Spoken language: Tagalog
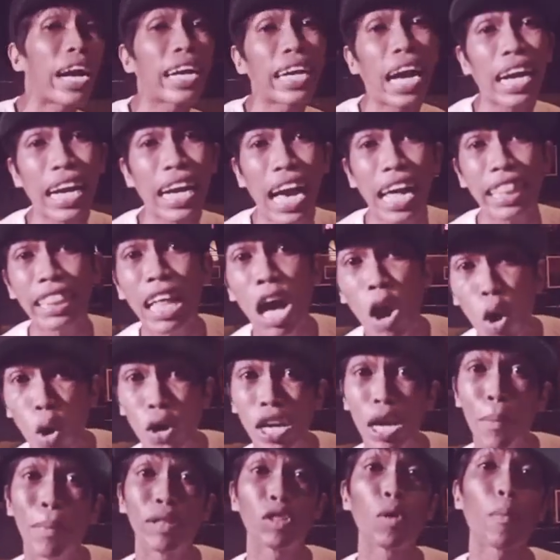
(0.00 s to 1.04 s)
pagkakataon na
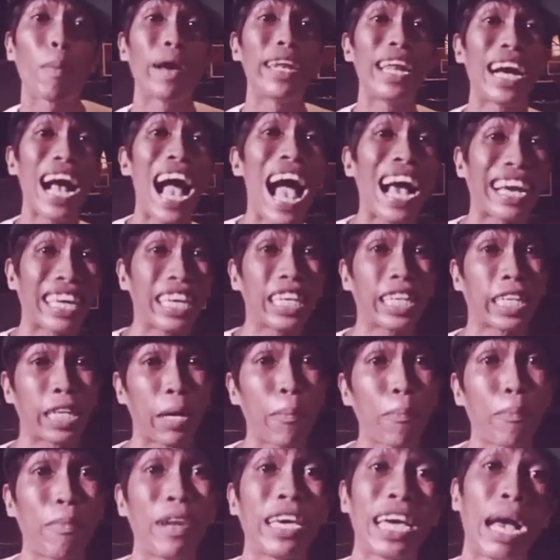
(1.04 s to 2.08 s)
matupad ang aking
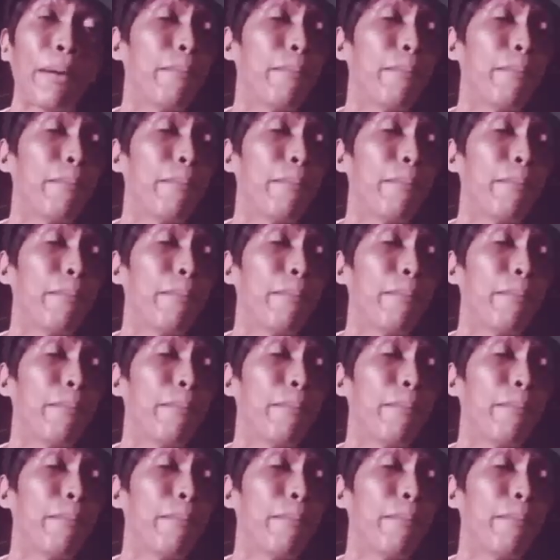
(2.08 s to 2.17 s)
simpleng